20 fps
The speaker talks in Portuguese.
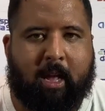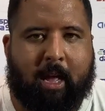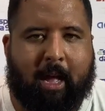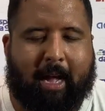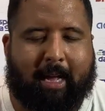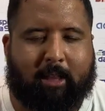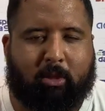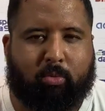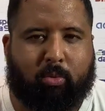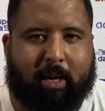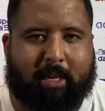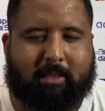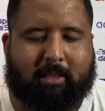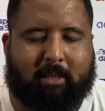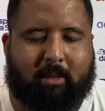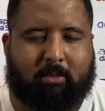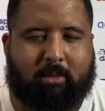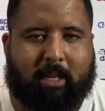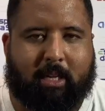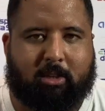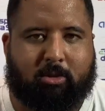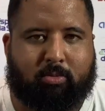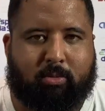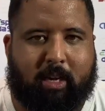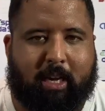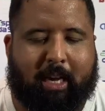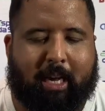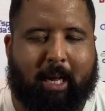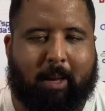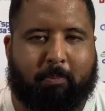a atuação da sua
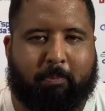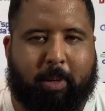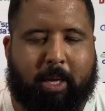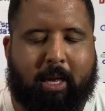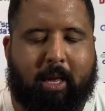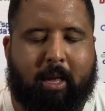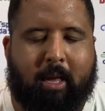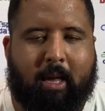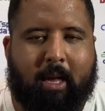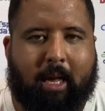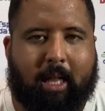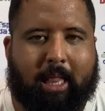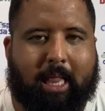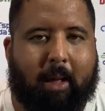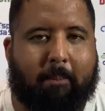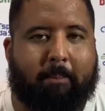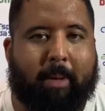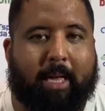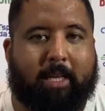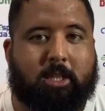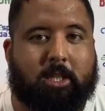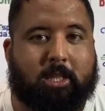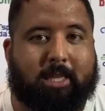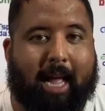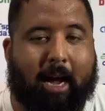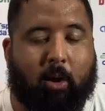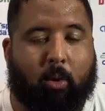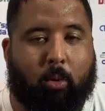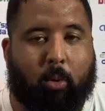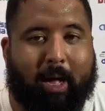equipe e também
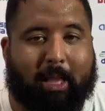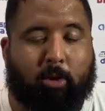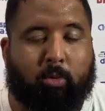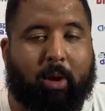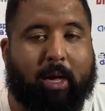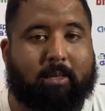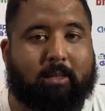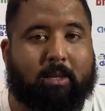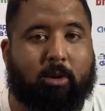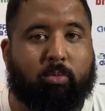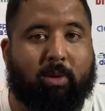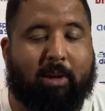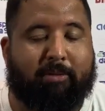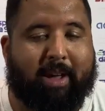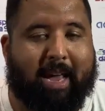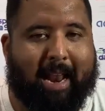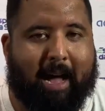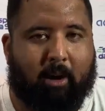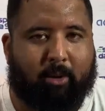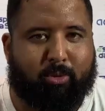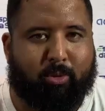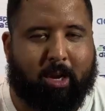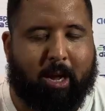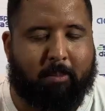destacou a atuação do Everaldo.